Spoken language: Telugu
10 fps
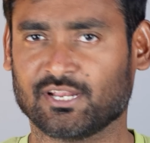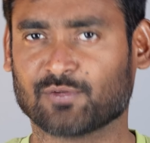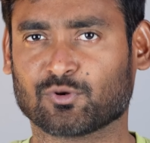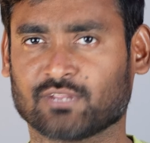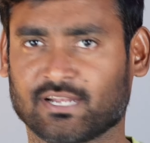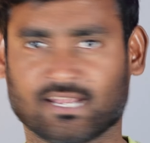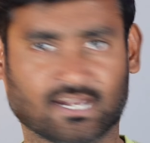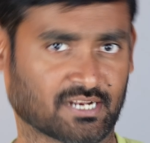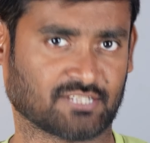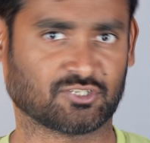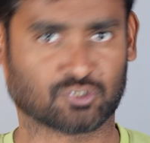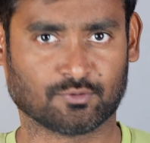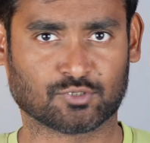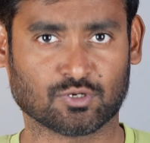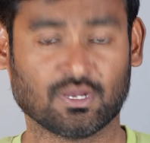లింక్ ఉంటుంది డైరెక్ట్గా ట్రై
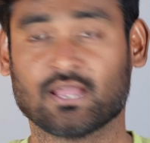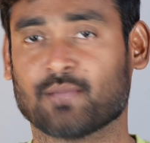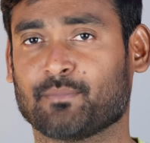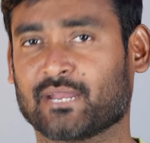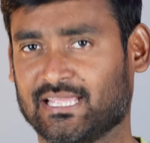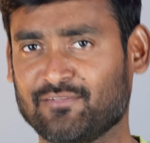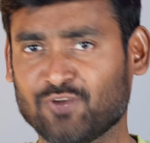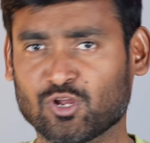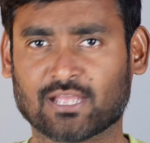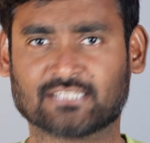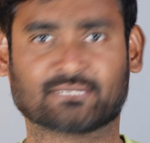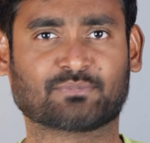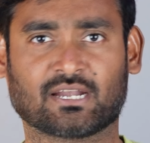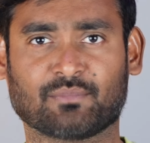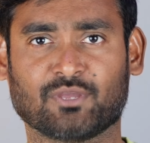చేసుకోవచ్చు మరి ఈ వీడియోలో ఏం
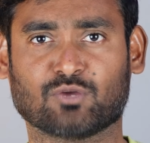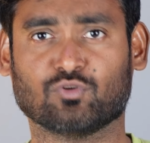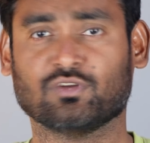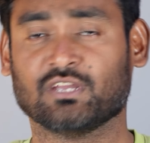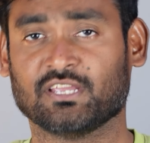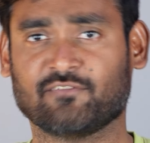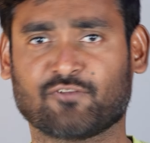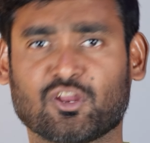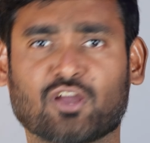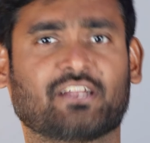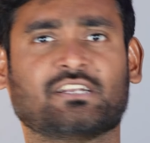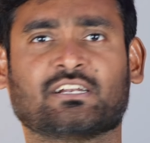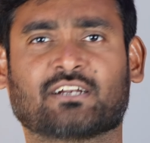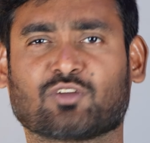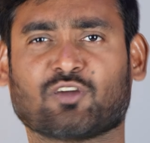చెప్తారంటే మీకు ఈ ఫ్రీ క్రెడిట్
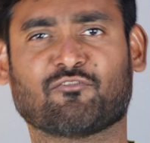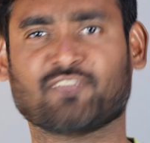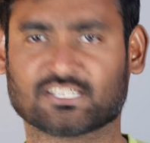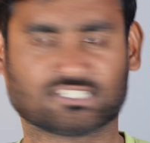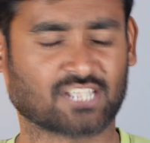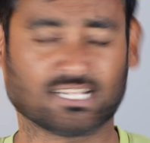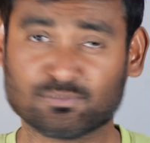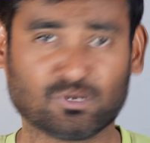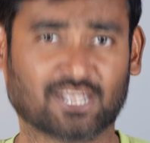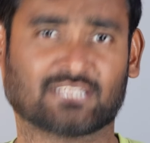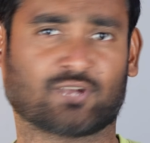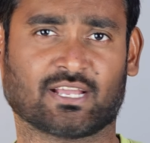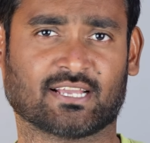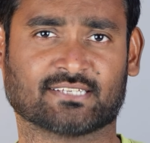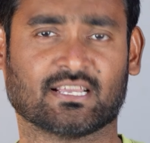కార్డ్ యొక్క ఫీచర్స్ చాలా సింపుల్గా అయితే
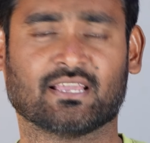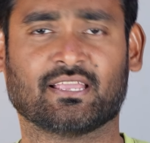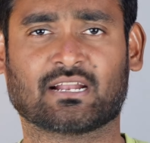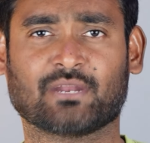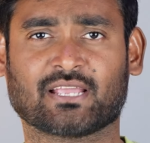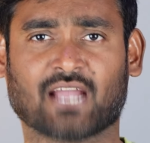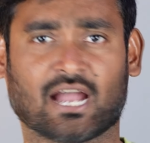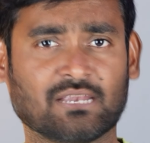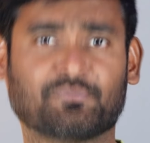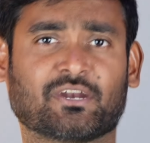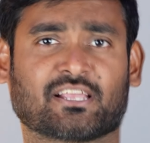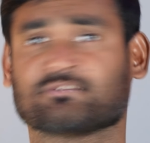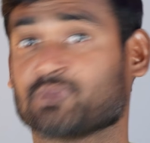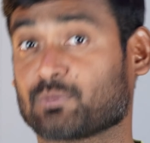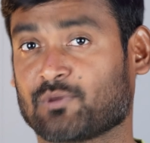ఉంటాయి గైస్ ఇక్కడ మనకి అన్లిమిటెడ్
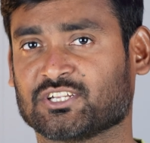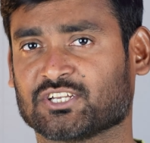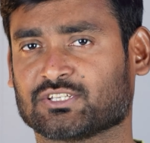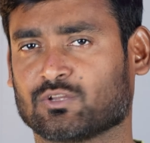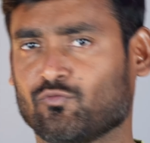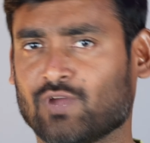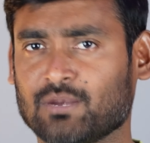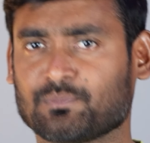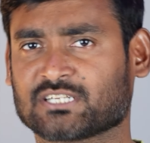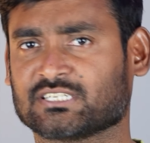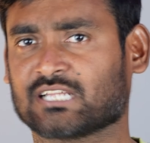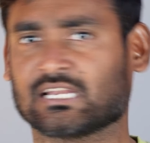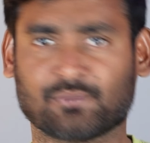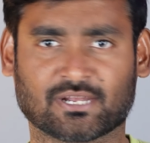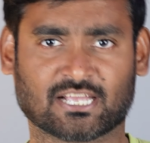క్యాష్ బ్యాక్ ప్రొవైడ్ చేస్తారు వన్ పర్సెంట్
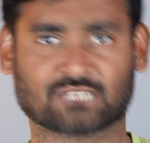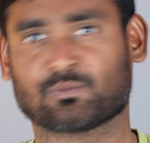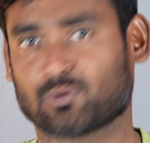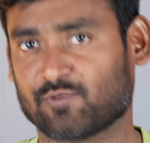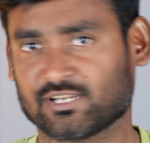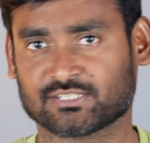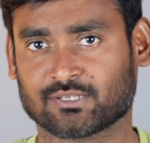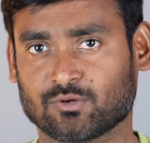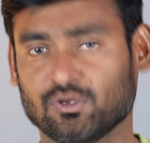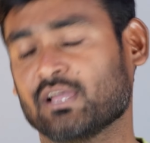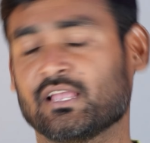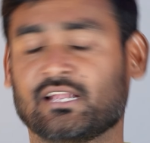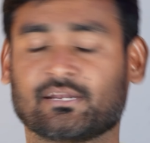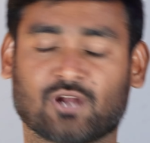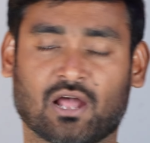అన్లిమిటెడ్ క్యాష్ బ్యాక్ ప్రొవైడ్ చేస్తారు ఇక్కడ మీరు